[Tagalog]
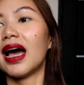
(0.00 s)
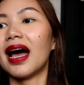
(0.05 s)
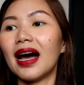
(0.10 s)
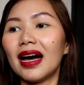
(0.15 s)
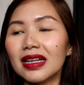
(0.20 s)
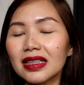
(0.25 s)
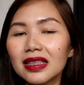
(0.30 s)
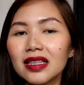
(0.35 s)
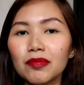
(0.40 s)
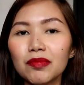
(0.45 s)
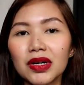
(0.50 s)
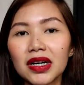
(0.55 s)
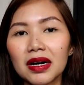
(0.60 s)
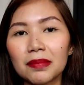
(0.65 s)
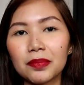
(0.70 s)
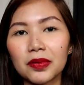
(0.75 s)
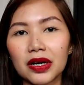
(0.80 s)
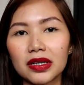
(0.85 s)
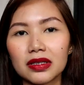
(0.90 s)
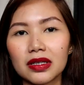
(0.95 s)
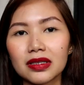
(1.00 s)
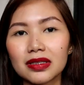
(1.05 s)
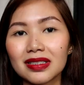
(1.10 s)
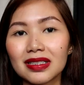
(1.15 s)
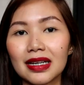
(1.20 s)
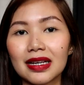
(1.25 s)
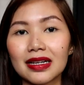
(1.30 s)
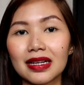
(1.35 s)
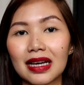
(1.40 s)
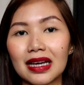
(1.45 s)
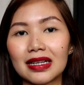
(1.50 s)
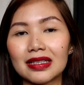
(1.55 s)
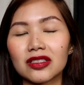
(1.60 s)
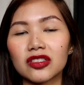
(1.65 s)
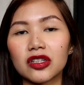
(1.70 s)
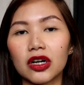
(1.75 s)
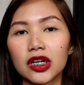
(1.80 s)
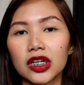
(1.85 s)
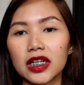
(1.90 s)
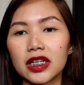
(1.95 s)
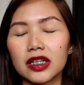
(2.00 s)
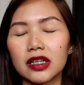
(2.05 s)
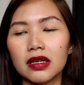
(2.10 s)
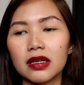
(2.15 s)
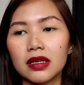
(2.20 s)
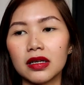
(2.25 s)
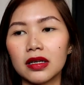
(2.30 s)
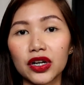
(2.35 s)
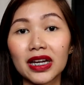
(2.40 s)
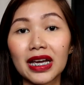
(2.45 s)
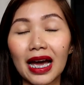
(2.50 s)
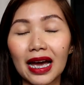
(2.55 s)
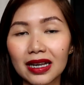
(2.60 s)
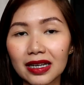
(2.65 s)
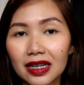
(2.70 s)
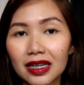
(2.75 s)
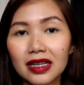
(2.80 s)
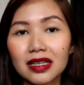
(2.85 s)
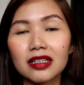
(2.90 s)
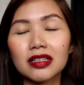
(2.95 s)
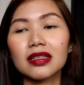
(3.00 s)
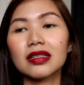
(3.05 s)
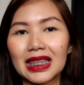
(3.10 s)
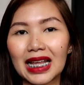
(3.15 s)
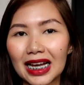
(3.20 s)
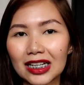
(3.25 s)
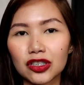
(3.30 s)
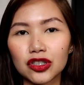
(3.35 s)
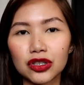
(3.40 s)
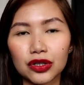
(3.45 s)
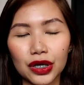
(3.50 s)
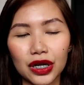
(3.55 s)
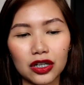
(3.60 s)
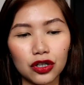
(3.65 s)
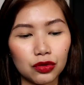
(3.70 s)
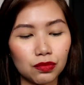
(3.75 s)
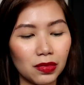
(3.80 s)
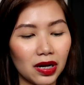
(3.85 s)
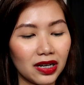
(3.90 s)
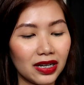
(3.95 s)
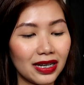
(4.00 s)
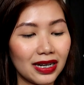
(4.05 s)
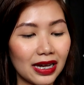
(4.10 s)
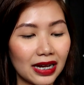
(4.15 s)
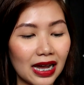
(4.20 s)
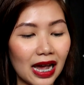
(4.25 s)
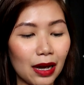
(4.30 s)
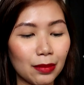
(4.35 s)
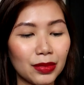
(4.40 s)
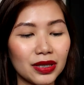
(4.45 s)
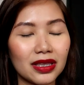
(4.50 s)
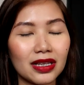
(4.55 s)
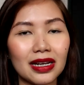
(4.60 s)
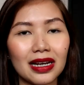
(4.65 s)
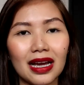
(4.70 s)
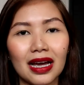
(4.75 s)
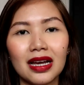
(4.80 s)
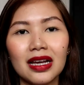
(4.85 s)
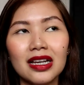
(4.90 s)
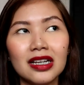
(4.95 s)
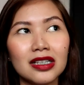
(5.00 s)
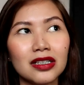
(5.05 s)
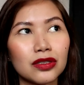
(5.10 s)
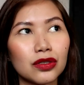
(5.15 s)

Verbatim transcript: Lahat ng mga products nila guys are organic, natural yung mga ginagamit nila.